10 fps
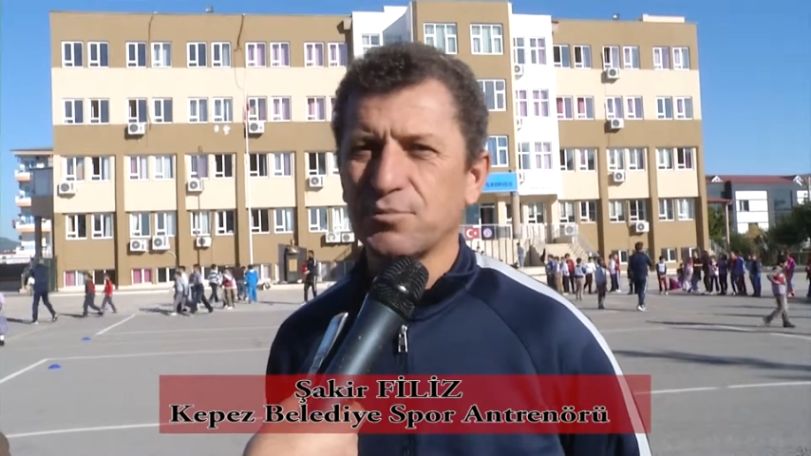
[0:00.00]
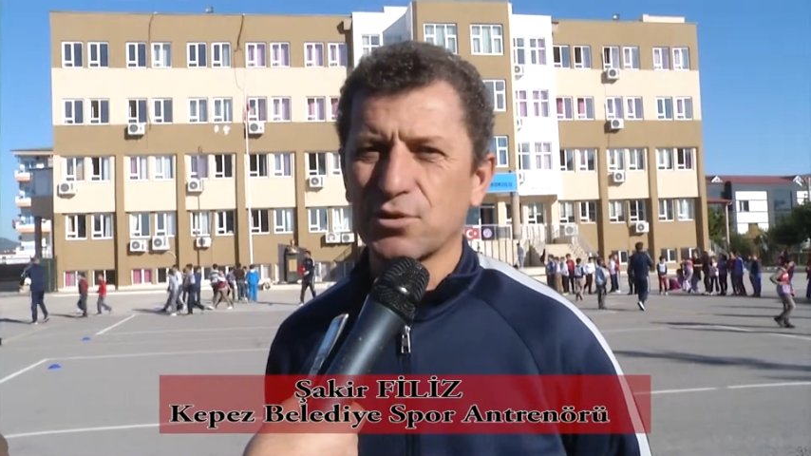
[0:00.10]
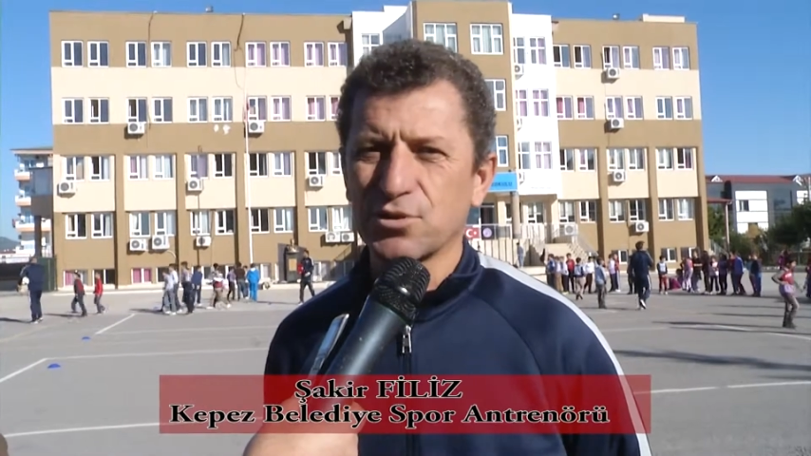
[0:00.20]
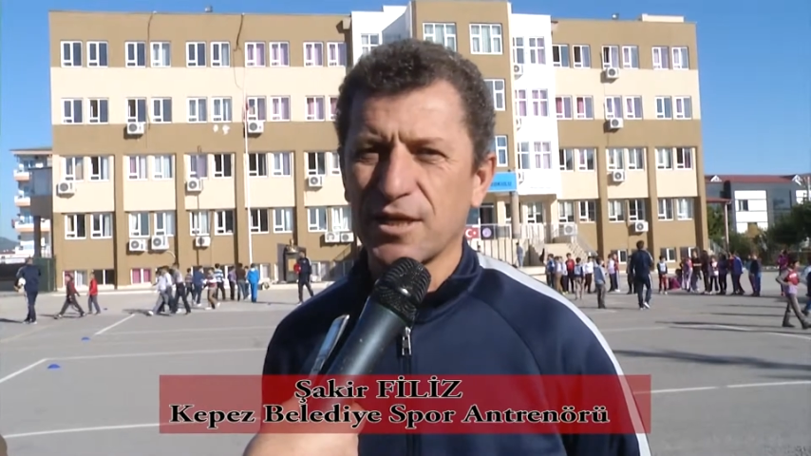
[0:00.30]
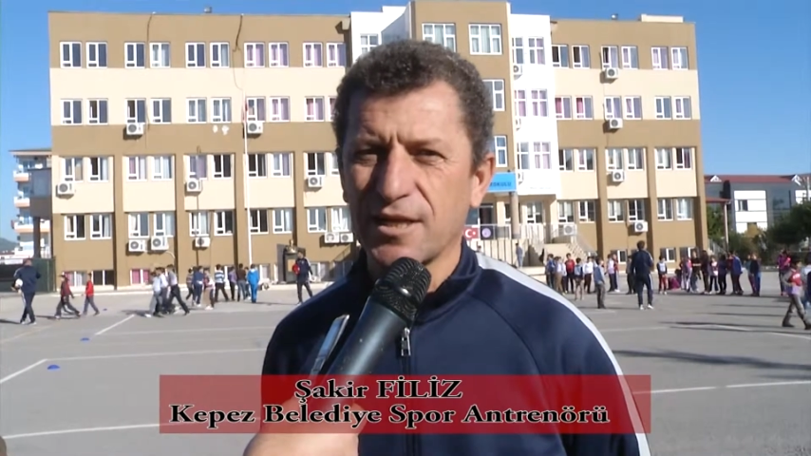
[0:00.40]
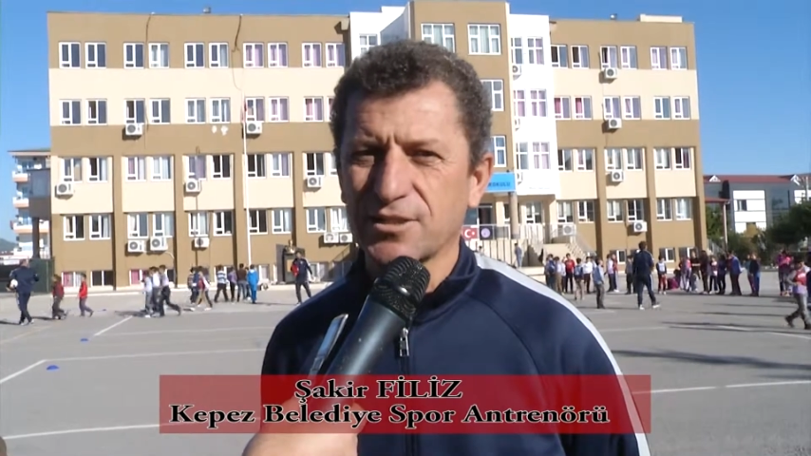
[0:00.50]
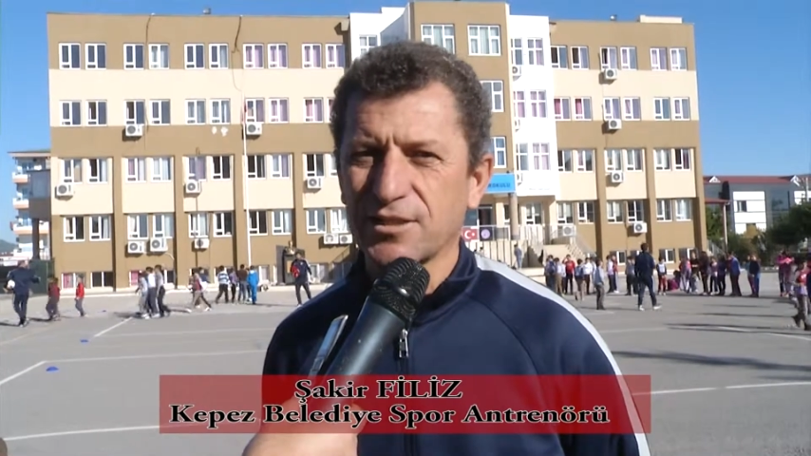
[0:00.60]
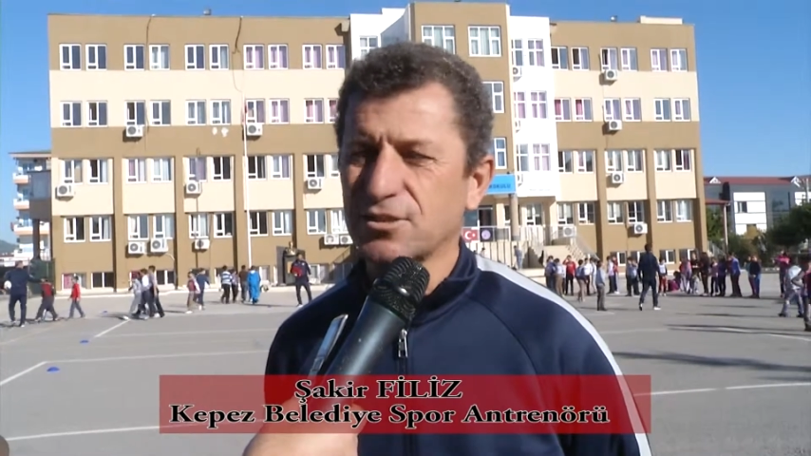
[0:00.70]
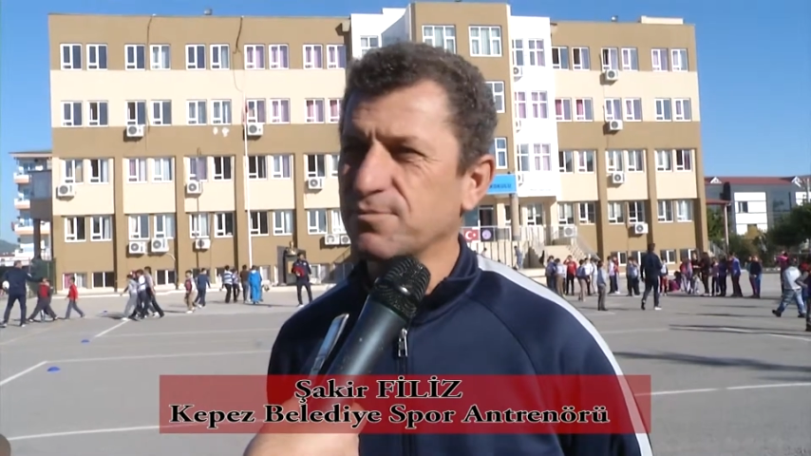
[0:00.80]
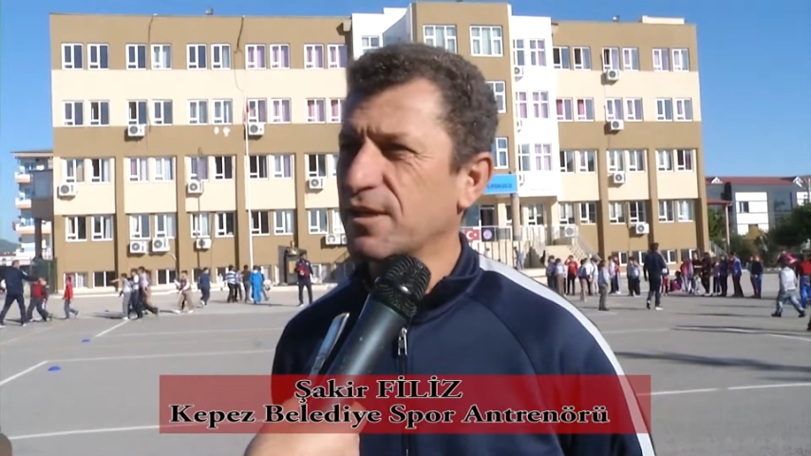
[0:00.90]
Projeler,
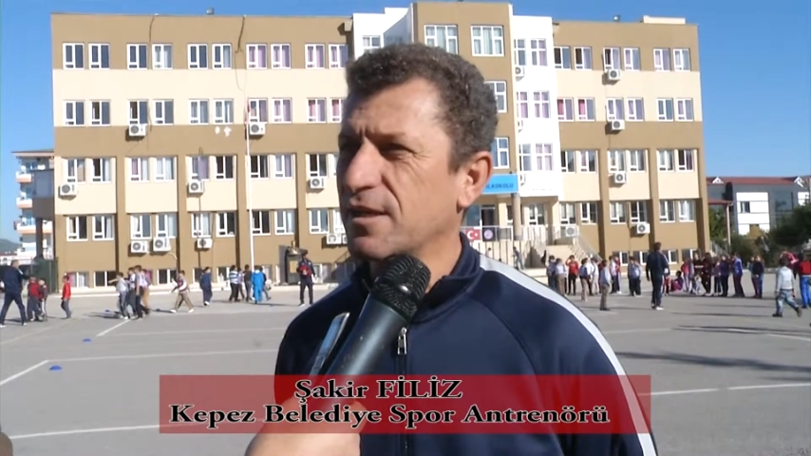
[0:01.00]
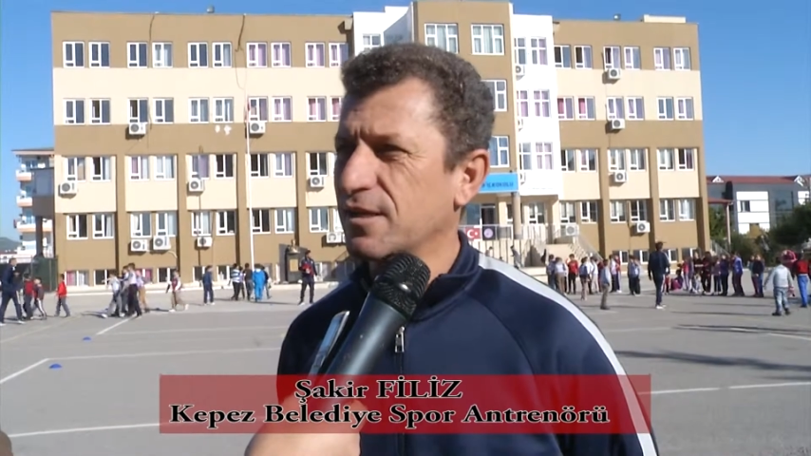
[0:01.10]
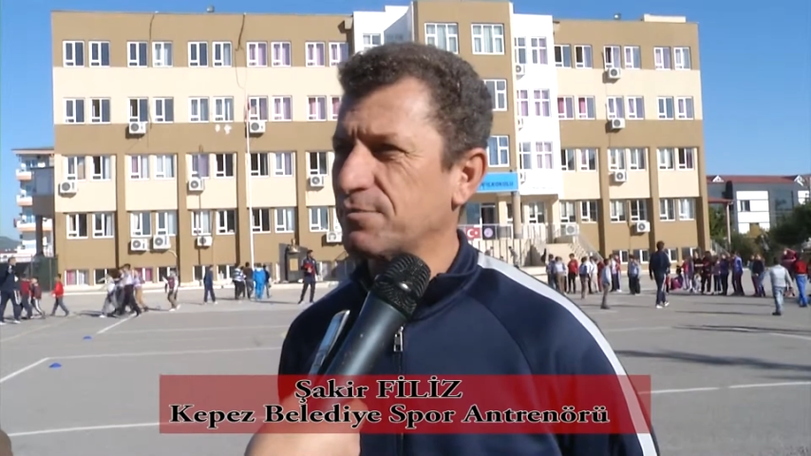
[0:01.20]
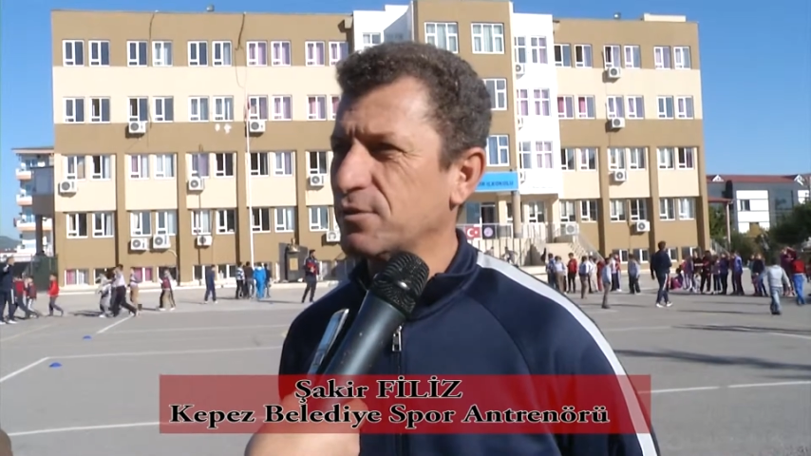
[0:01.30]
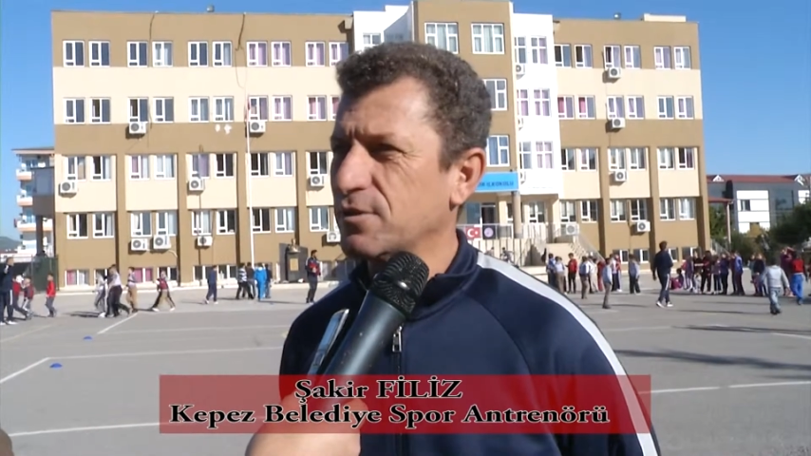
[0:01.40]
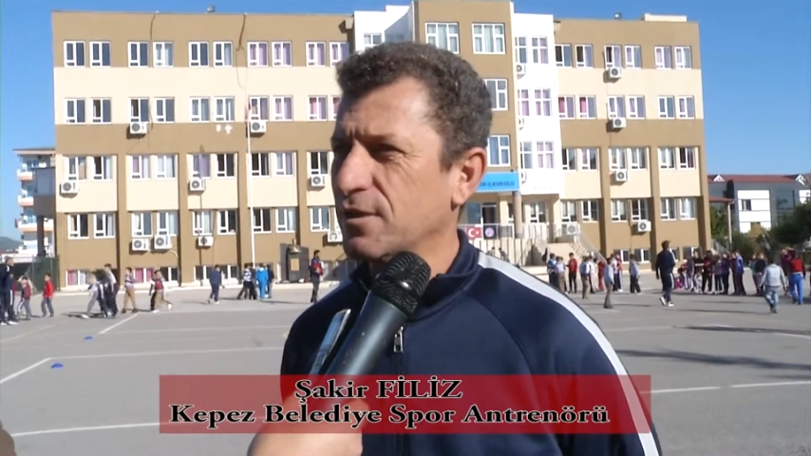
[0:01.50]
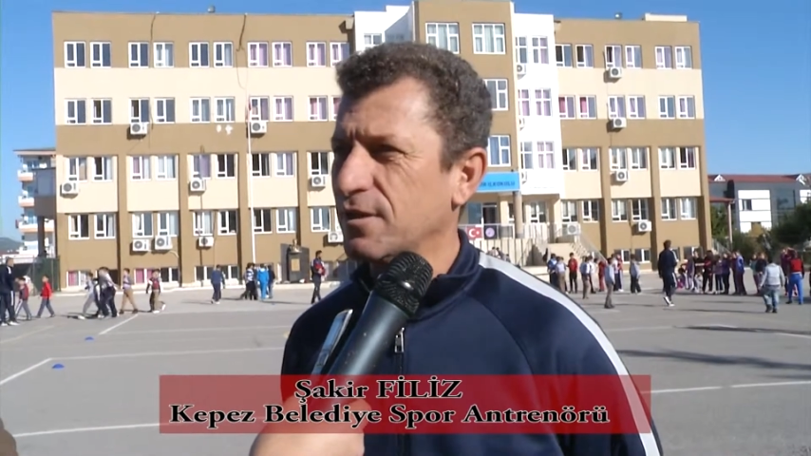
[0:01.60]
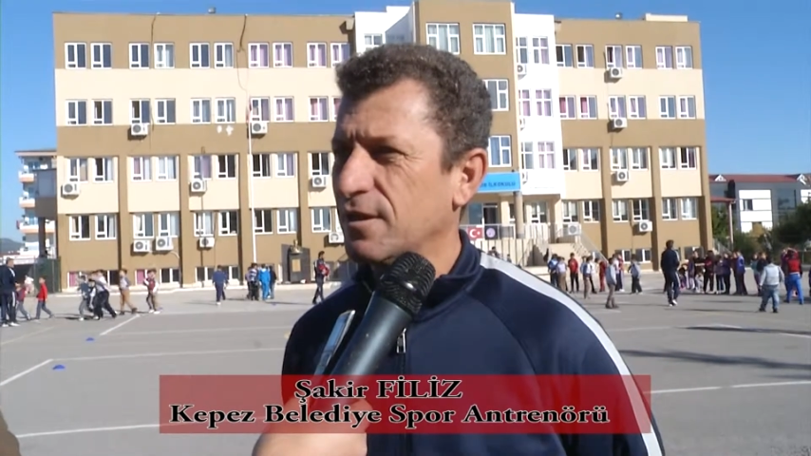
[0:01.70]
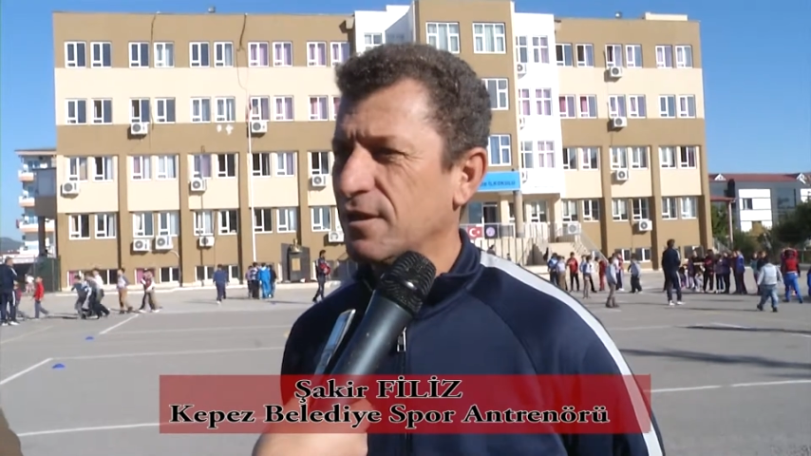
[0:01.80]
çalışmalar yapılıyor.